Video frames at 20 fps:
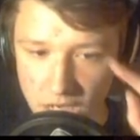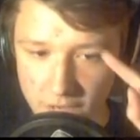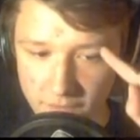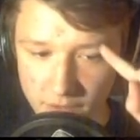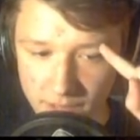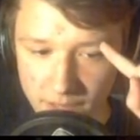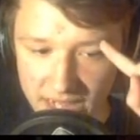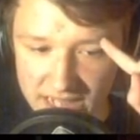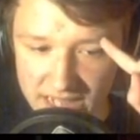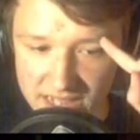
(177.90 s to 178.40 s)

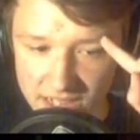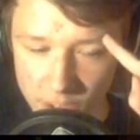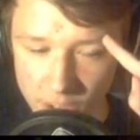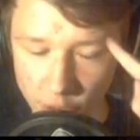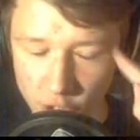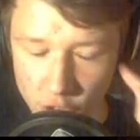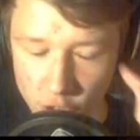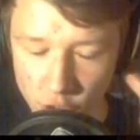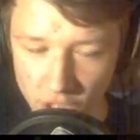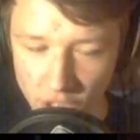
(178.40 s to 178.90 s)
Wenn man ganz genau
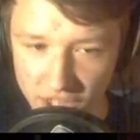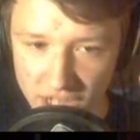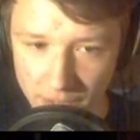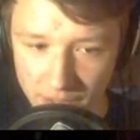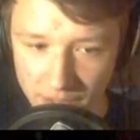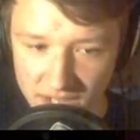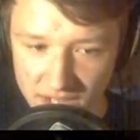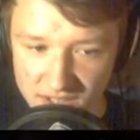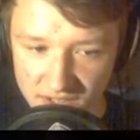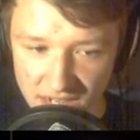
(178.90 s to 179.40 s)
hinhört, kann
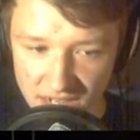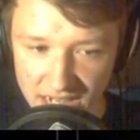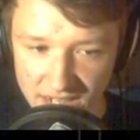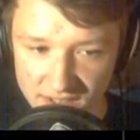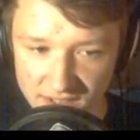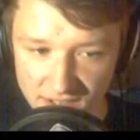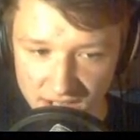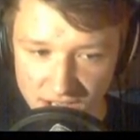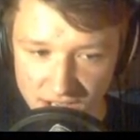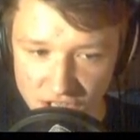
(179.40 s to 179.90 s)
man die sogar
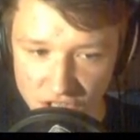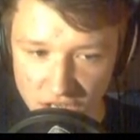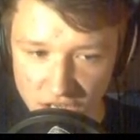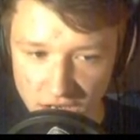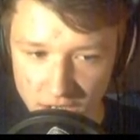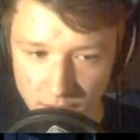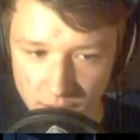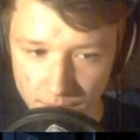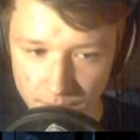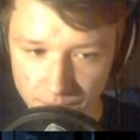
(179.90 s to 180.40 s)
links und rechts
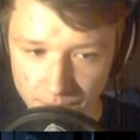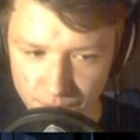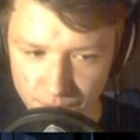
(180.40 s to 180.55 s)
stehen,